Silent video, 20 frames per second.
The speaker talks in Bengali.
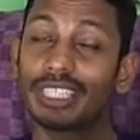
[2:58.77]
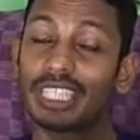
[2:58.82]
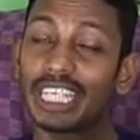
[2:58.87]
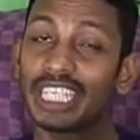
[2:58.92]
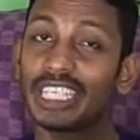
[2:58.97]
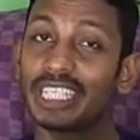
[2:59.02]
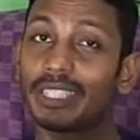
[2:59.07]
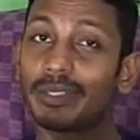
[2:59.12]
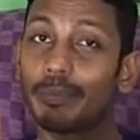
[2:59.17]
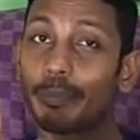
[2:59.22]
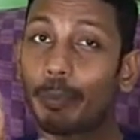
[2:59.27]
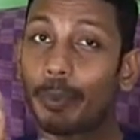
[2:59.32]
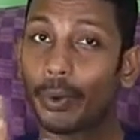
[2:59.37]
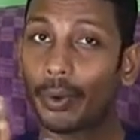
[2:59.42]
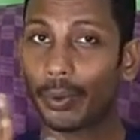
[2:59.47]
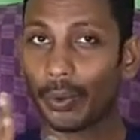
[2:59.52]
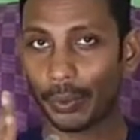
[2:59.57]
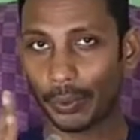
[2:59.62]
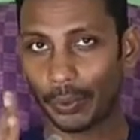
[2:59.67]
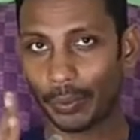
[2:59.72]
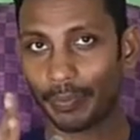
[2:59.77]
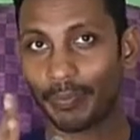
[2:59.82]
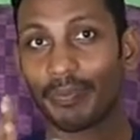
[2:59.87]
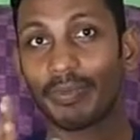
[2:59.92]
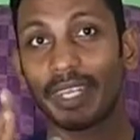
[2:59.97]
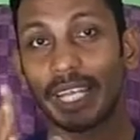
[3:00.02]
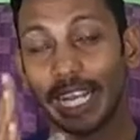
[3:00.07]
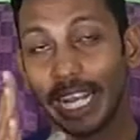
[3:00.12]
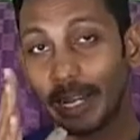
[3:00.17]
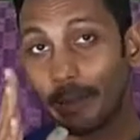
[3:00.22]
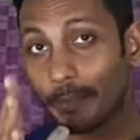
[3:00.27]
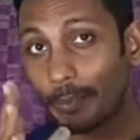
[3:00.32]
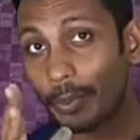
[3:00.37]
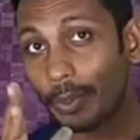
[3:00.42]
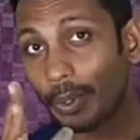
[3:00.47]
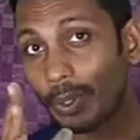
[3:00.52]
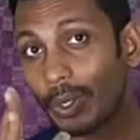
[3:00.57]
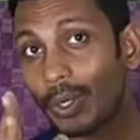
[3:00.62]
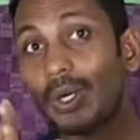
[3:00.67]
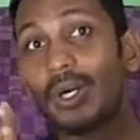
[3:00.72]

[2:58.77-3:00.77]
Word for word: দিস ব্রো এই ব্রো